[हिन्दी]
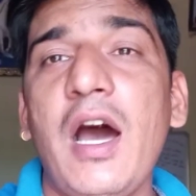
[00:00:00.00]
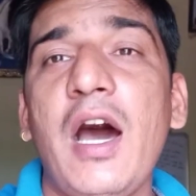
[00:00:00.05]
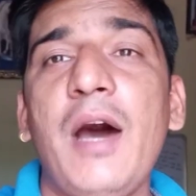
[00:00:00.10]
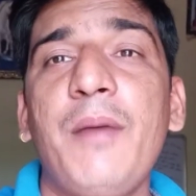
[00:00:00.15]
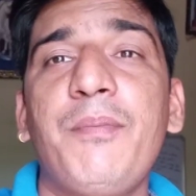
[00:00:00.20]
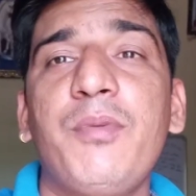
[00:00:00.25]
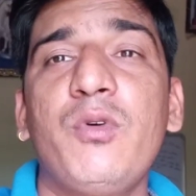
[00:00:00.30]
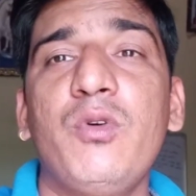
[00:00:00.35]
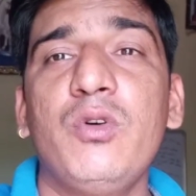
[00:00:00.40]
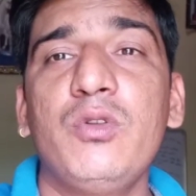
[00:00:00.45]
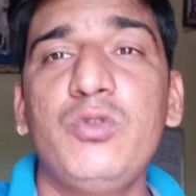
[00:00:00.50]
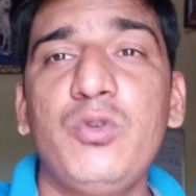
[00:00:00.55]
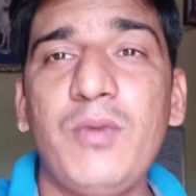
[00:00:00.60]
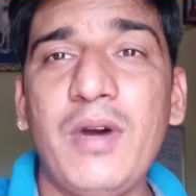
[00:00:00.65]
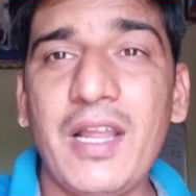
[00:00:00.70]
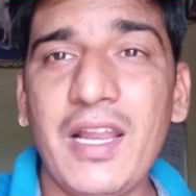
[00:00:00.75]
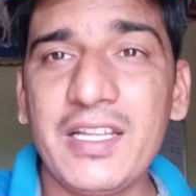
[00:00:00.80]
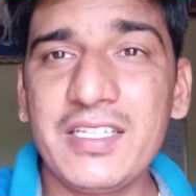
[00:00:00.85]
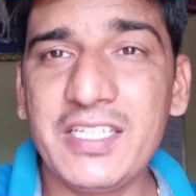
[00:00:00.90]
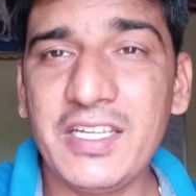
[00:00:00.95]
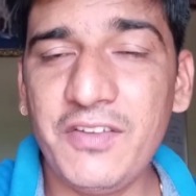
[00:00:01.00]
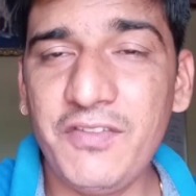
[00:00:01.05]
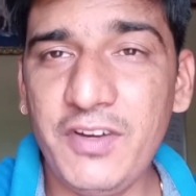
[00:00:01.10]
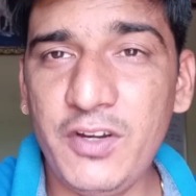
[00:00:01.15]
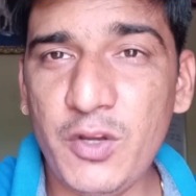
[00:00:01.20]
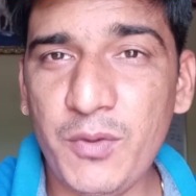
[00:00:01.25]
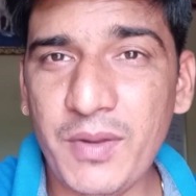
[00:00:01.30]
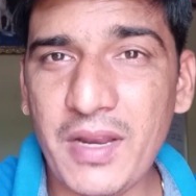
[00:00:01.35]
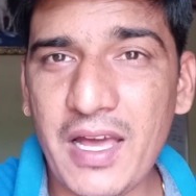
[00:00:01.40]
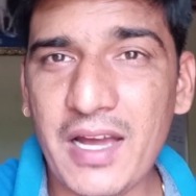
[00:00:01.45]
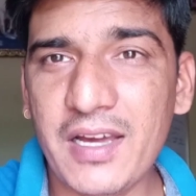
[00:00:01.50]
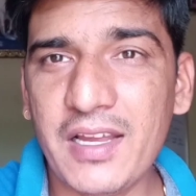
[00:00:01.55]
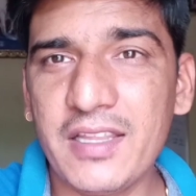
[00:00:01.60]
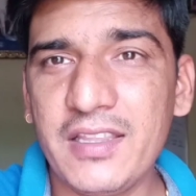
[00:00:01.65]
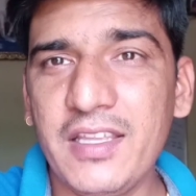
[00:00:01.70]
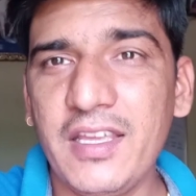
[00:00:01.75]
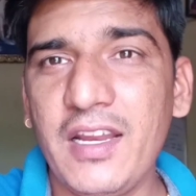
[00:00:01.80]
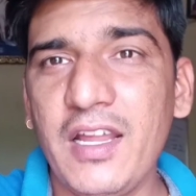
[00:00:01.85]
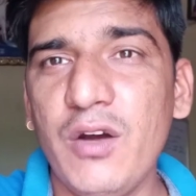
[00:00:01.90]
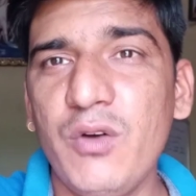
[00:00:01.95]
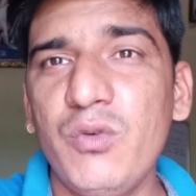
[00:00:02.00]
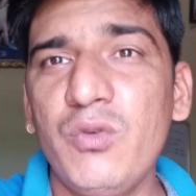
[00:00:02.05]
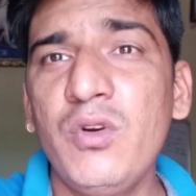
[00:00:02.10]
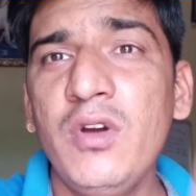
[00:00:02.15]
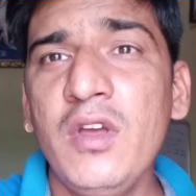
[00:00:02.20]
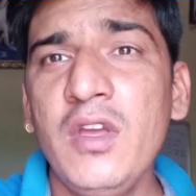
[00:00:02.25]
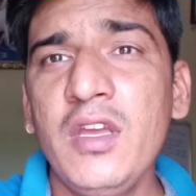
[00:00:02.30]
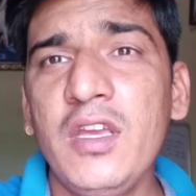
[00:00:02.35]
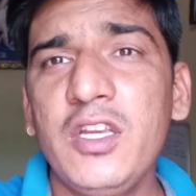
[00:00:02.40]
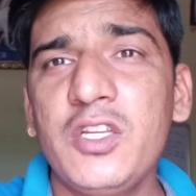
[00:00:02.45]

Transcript: आपको दोबारा से वीडियो बनाकर दे रहा हूँ